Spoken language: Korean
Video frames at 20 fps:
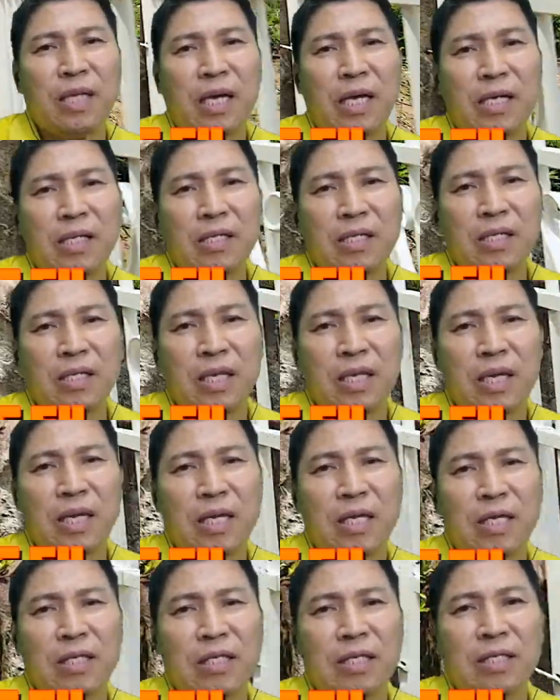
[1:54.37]

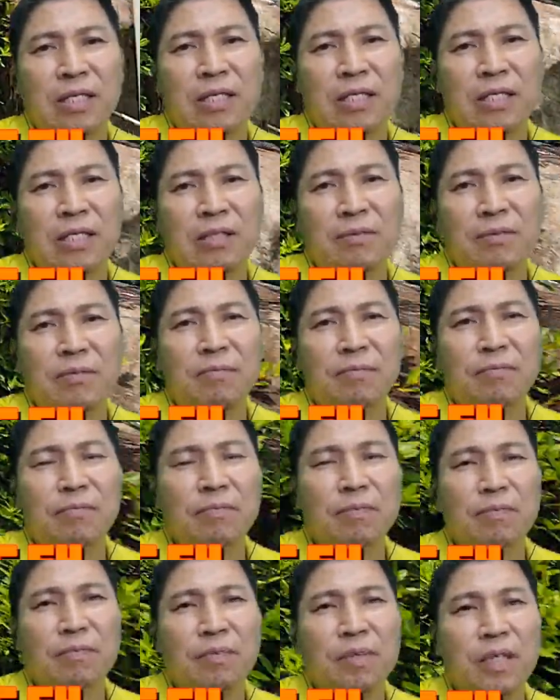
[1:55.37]
1층에
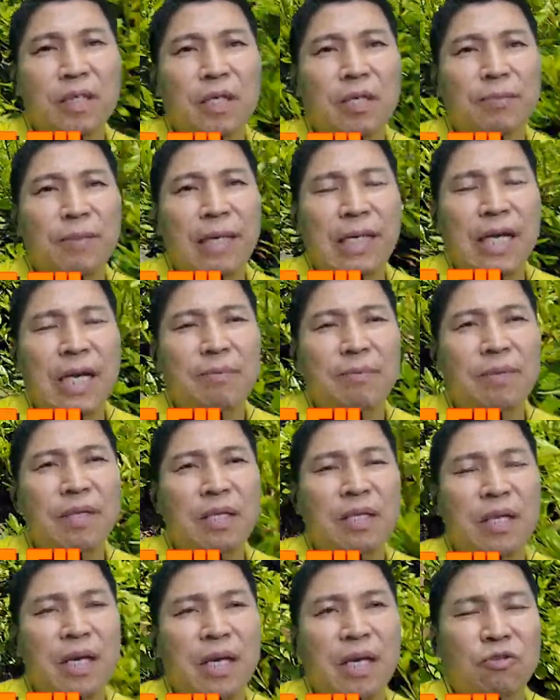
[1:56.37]
저 마당
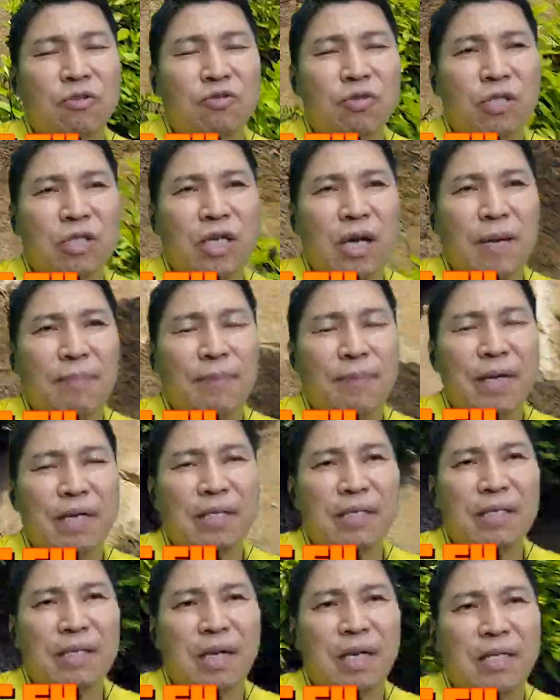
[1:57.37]
밑에 주차
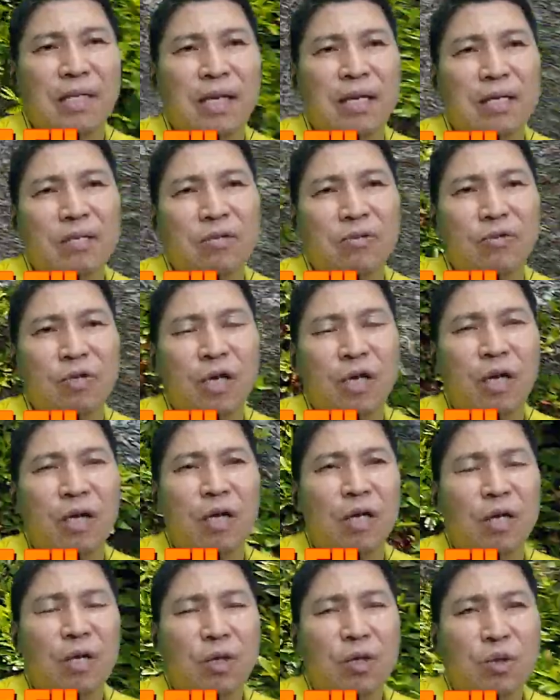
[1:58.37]
박스가 되어 있고요.
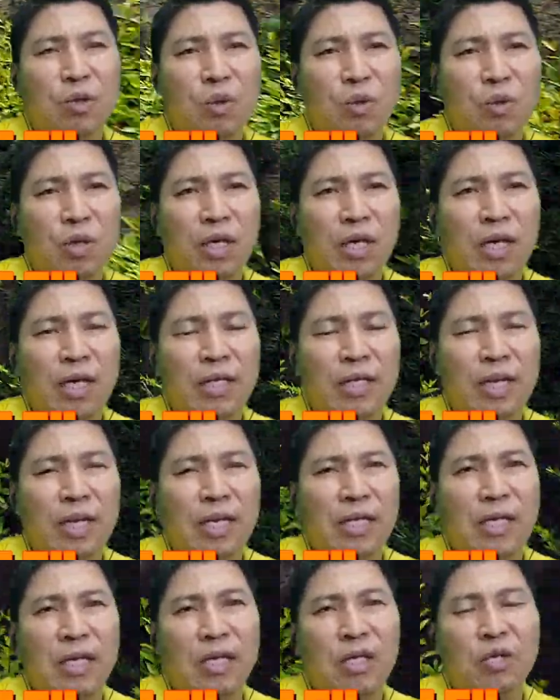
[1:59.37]

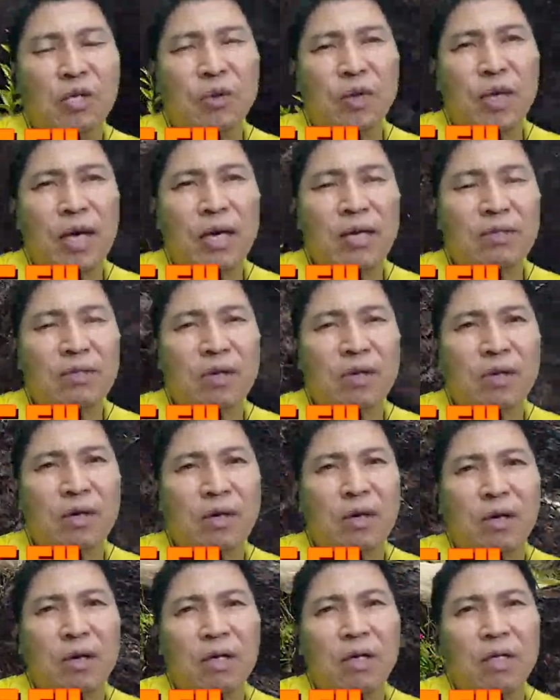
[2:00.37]
돌계단을
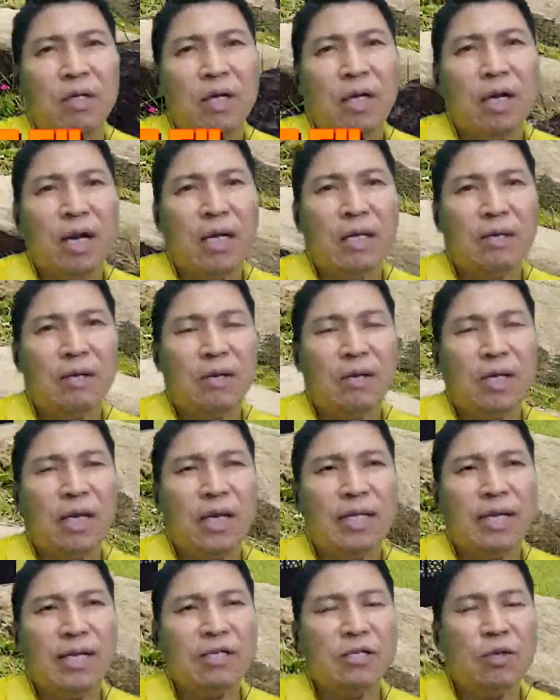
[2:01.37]
이용해서 한
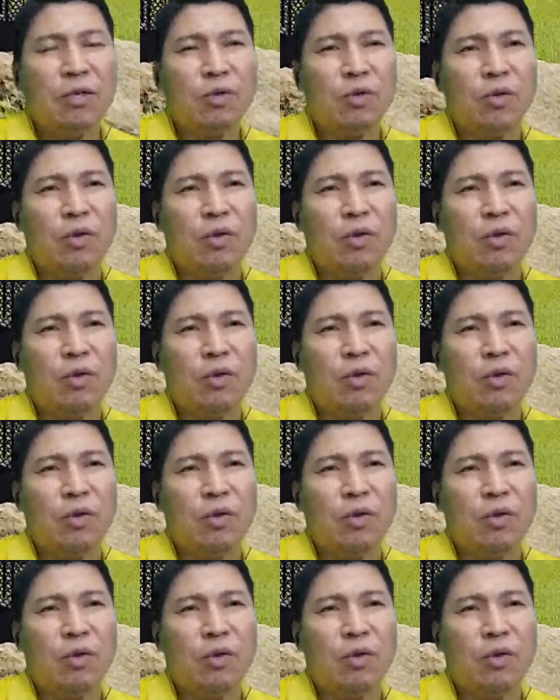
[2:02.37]
10계단 정도